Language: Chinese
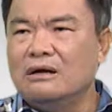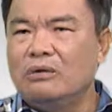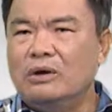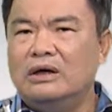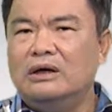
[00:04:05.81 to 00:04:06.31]

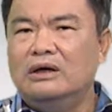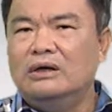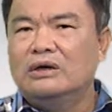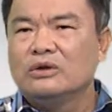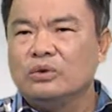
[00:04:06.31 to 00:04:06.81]
或
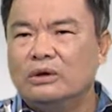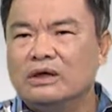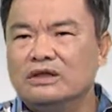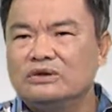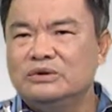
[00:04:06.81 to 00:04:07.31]
多
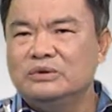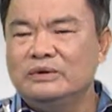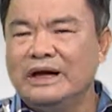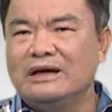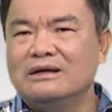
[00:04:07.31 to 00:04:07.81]
个输入
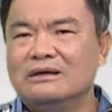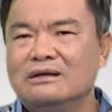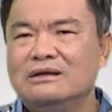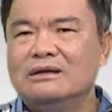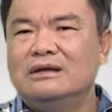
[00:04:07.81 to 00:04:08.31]
量，
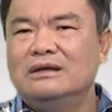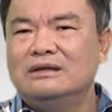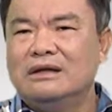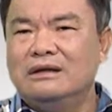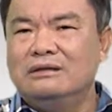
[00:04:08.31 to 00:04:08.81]

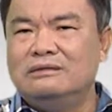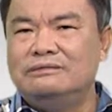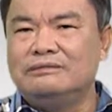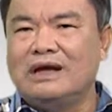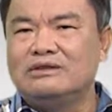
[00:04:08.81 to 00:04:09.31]
它